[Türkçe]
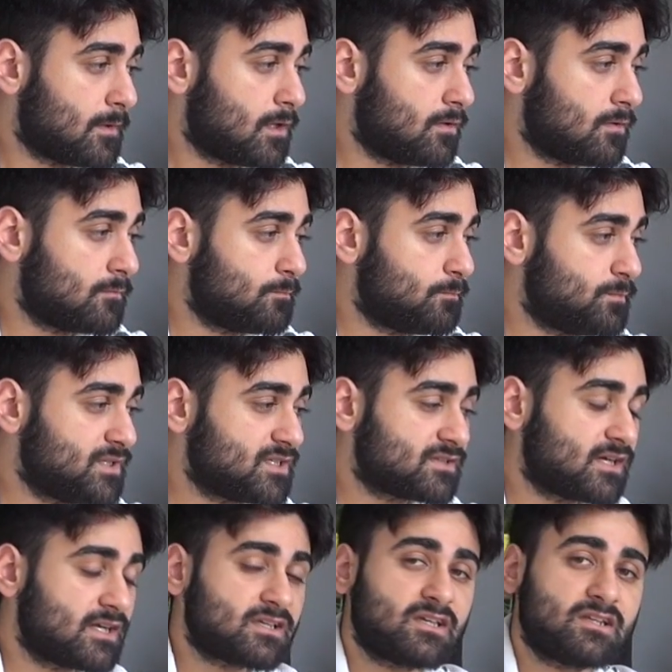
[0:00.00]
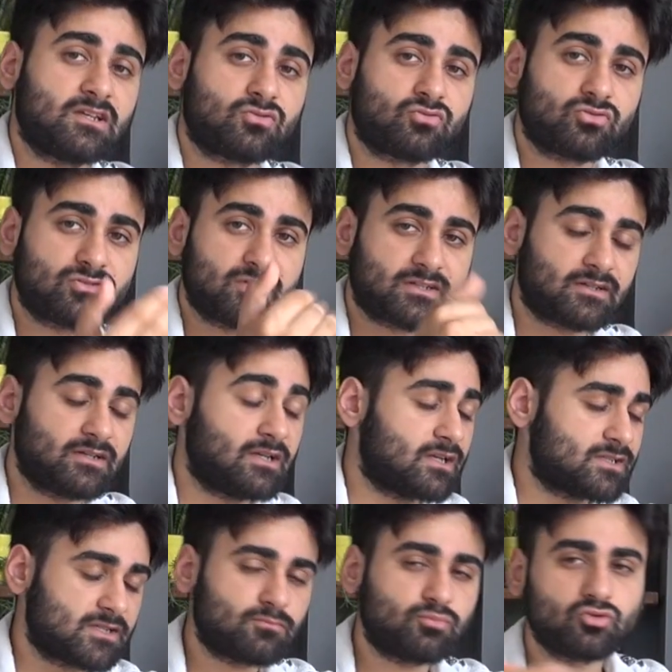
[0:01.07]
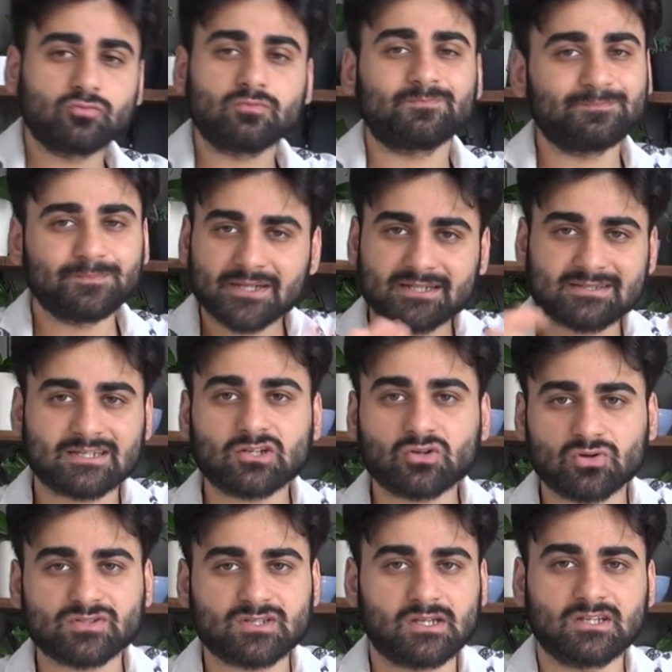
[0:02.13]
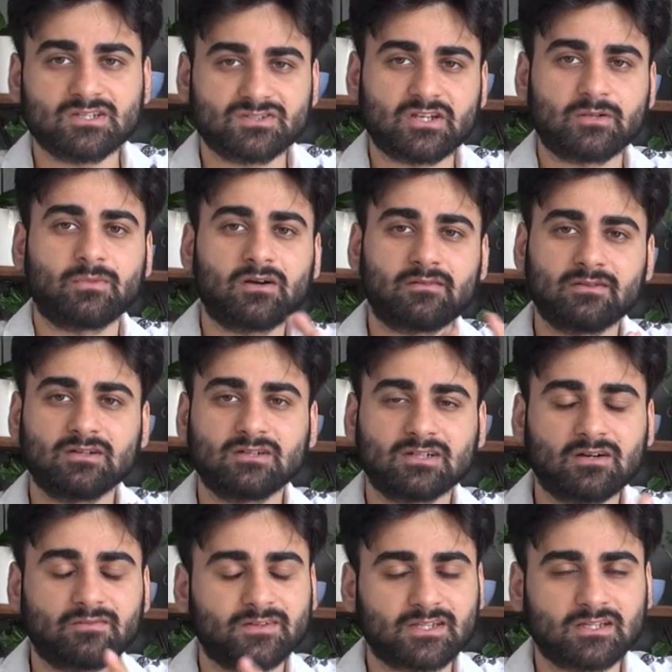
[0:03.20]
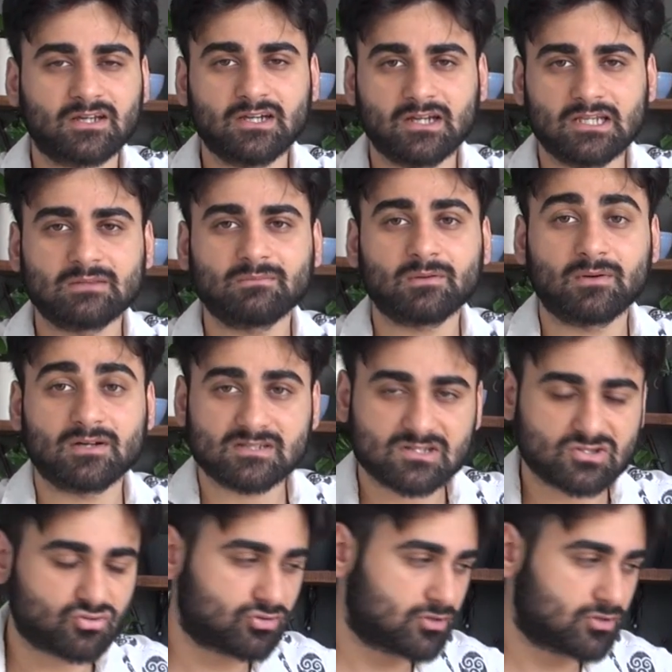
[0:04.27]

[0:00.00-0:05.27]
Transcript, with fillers: e, birden geriye doğru tekrar ilerleyecek. Bunu biraz daha görselleştirelim. Hava, e, kafadan hayal etmek bazen zor